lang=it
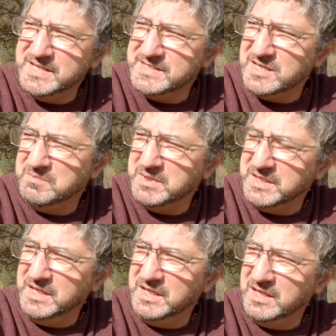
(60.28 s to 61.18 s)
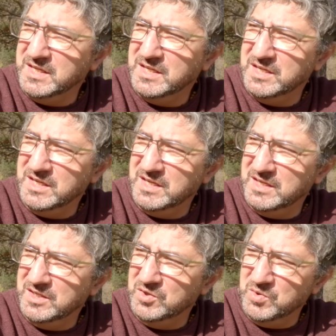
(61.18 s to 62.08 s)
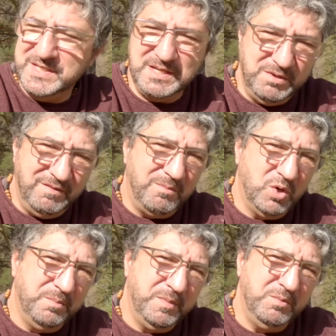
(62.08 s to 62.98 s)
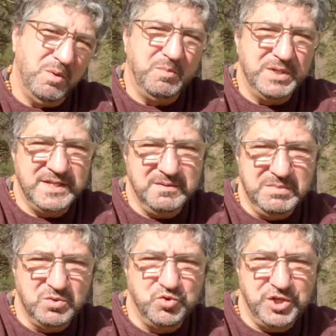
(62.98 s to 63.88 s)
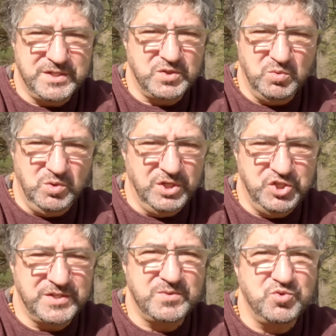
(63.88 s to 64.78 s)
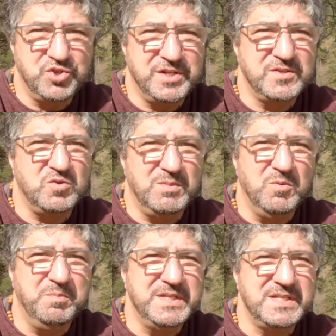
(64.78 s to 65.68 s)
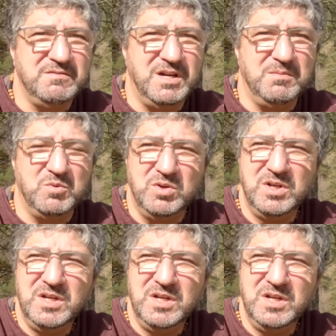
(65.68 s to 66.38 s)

extra perché noi sapevamo che prima o poi sarebbe successo quello che ci è successo ma non pensavamo